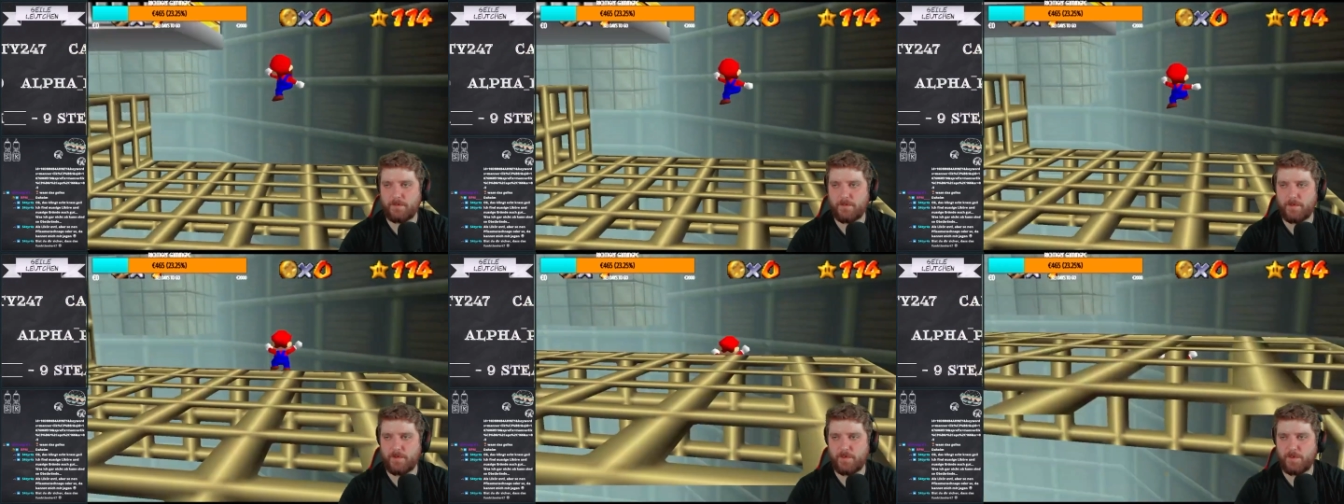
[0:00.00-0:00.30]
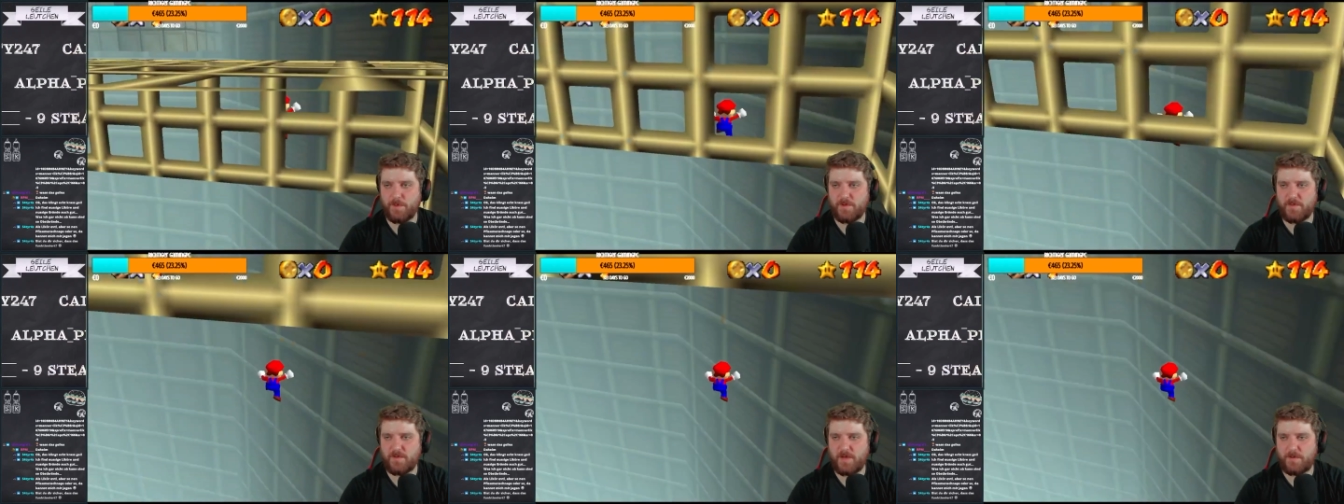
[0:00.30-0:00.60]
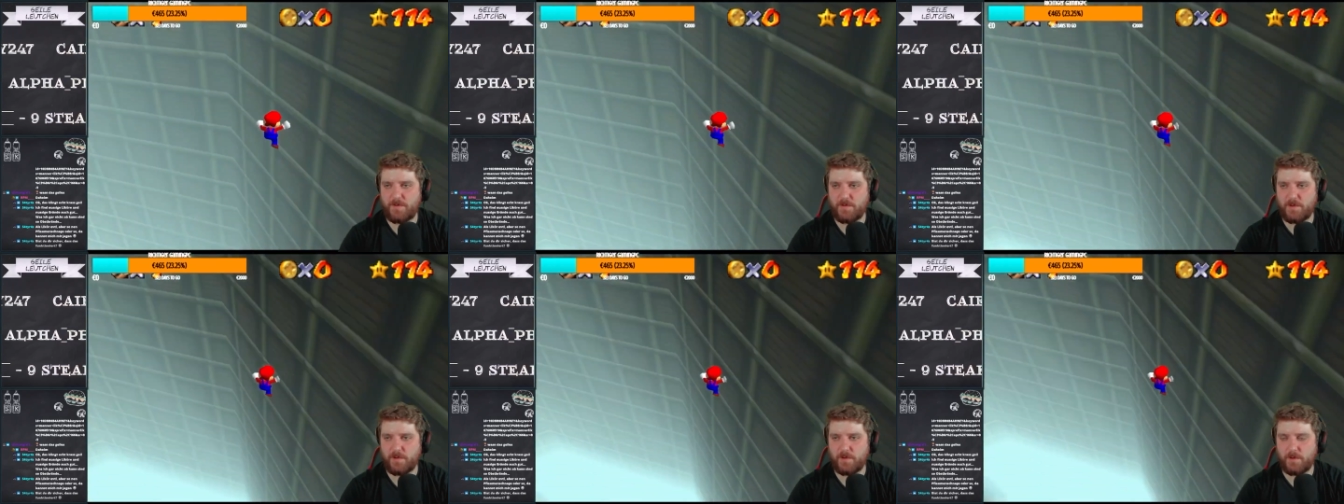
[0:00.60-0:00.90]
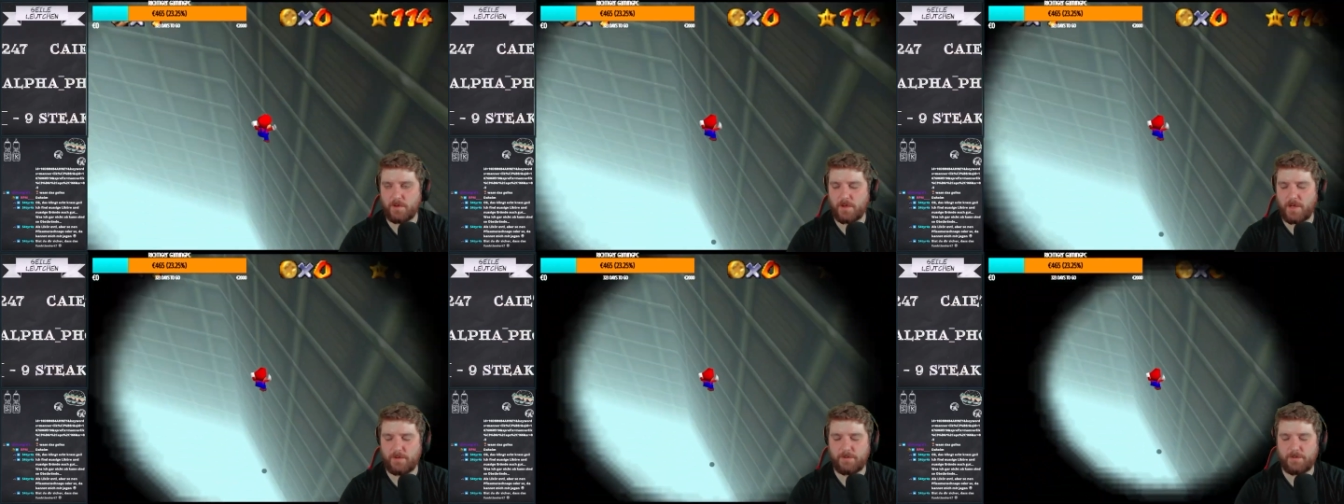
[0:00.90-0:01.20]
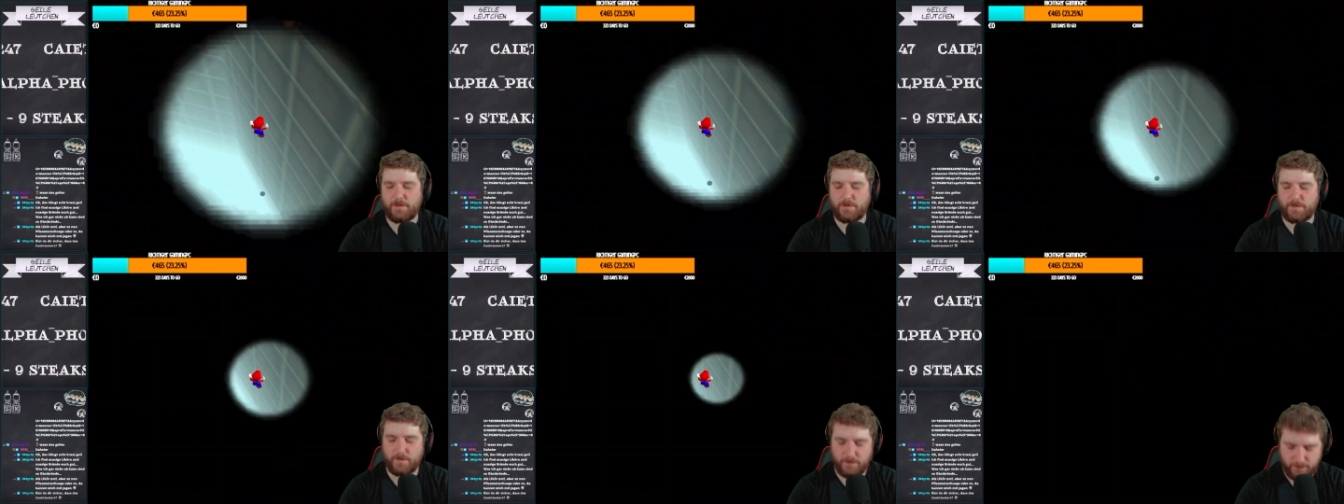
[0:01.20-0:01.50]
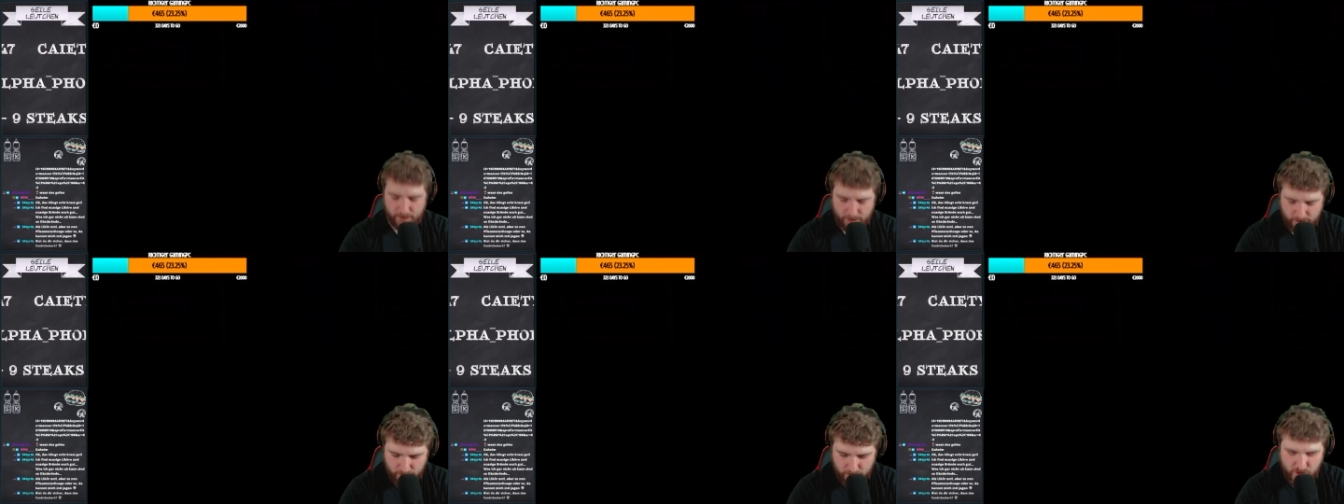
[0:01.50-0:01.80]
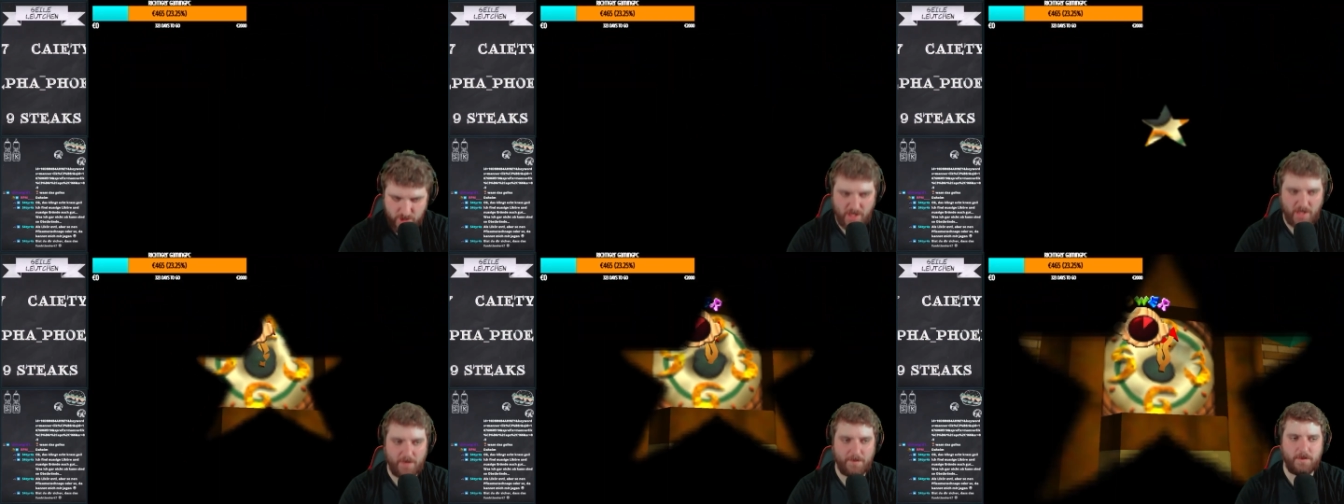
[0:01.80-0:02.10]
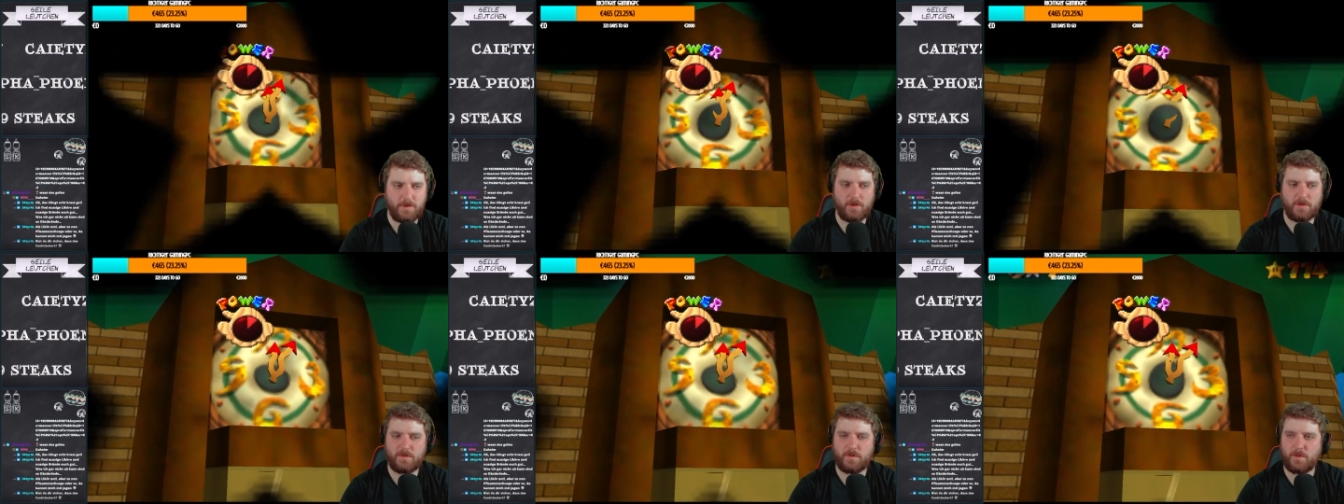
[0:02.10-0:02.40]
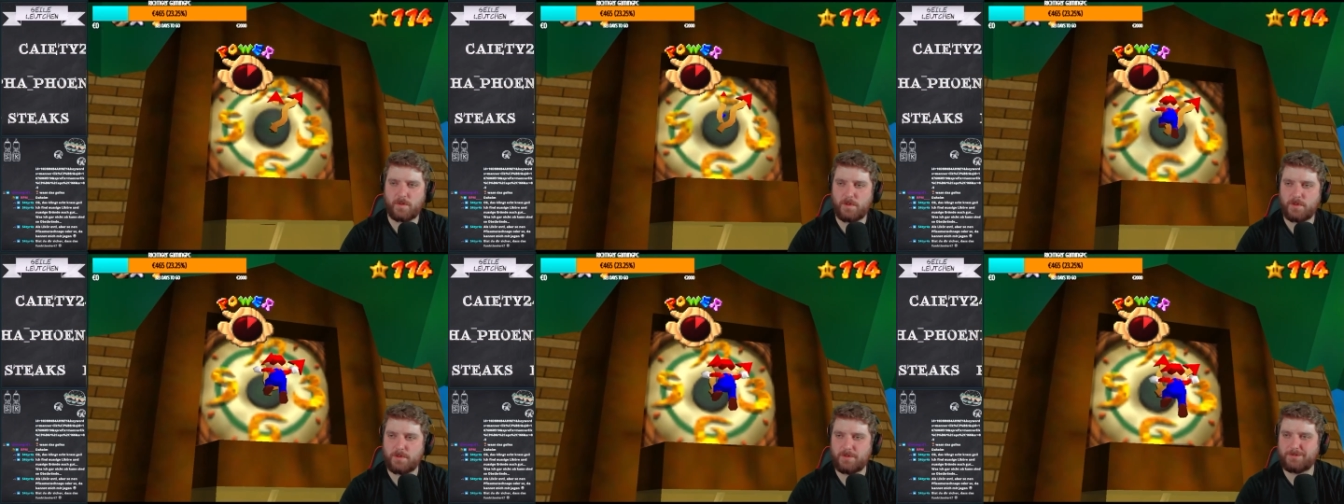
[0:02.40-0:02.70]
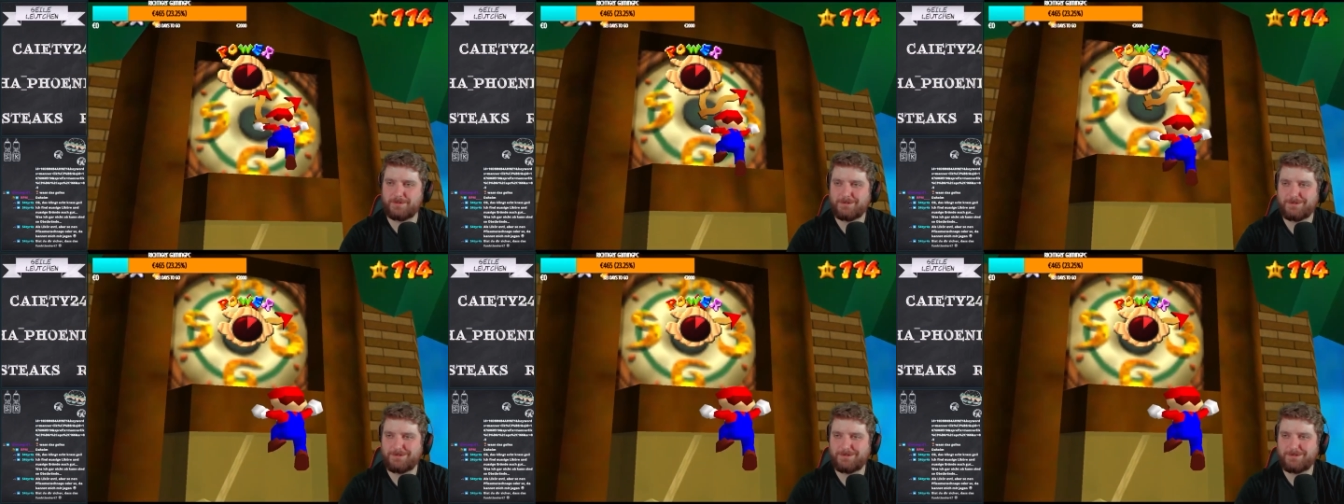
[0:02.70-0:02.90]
Wie viele Münzen haben wir noch? Äh, wie viele Sterne haben wir noch zu holen?